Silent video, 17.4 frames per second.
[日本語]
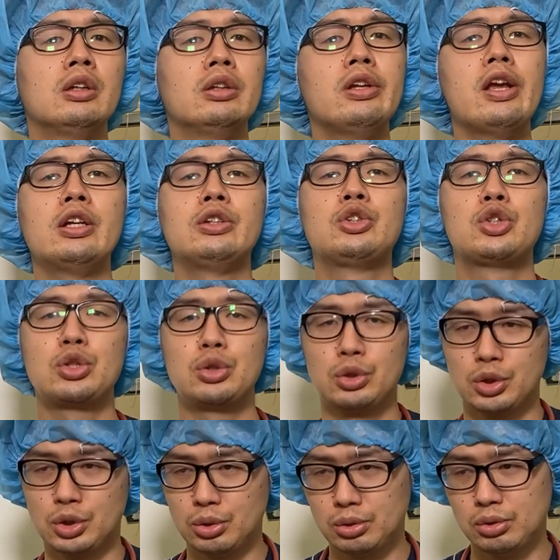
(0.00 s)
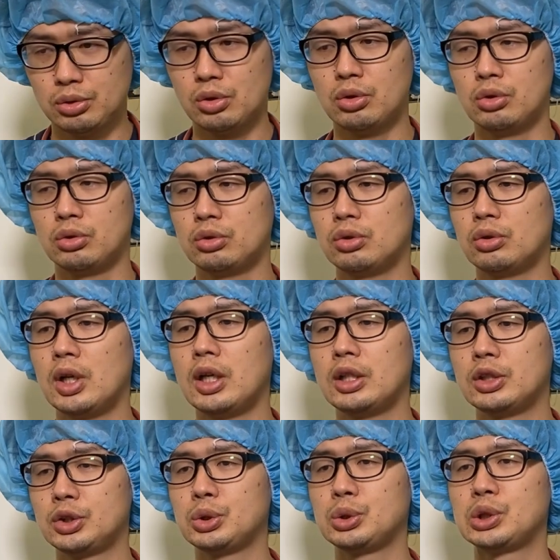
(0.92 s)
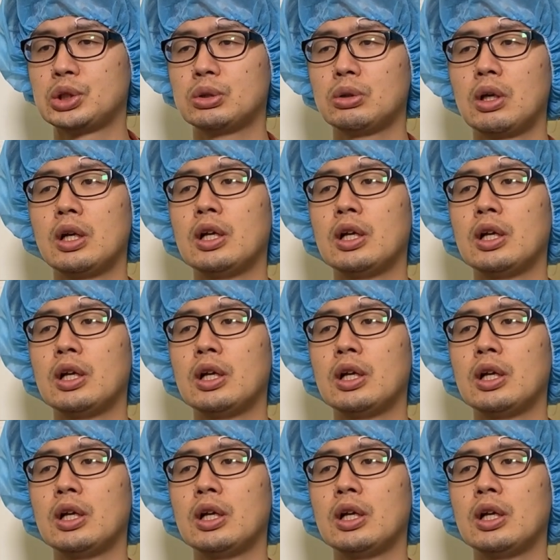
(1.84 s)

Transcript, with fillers: 熱中症のお話をしようか